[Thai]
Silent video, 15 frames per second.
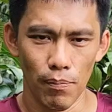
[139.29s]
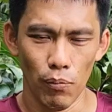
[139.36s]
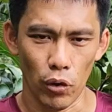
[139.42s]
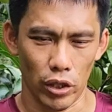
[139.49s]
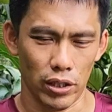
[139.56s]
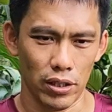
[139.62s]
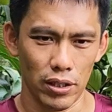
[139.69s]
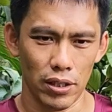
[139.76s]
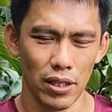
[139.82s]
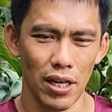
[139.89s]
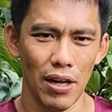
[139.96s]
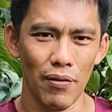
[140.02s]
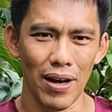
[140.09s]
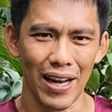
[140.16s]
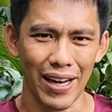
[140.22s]
หมดเขา
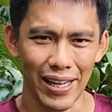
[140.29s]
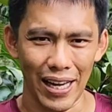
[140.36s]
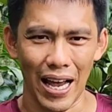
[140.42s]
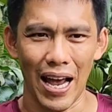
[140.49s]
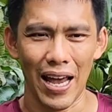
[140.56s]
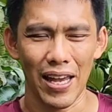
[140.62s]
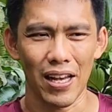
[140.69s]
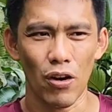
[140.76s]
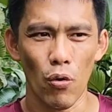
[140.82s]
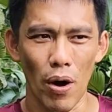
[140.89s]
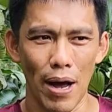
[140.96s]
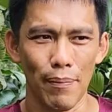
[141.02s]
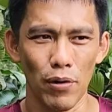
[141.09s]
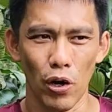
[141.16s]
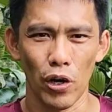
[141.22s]
เรียกว่าคลายค
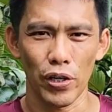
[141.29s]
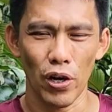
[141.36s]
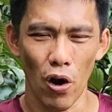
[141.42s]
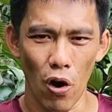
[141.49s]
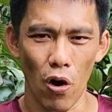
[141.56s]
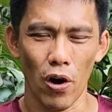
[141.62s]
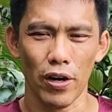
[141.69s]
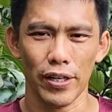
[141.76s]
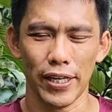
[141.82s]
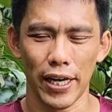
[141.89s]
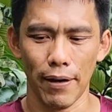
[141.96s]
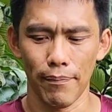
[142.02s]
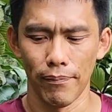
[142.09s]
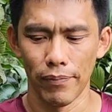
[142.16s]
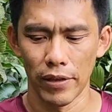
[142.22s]
วามร้อนออก
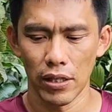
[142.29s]
นะครับ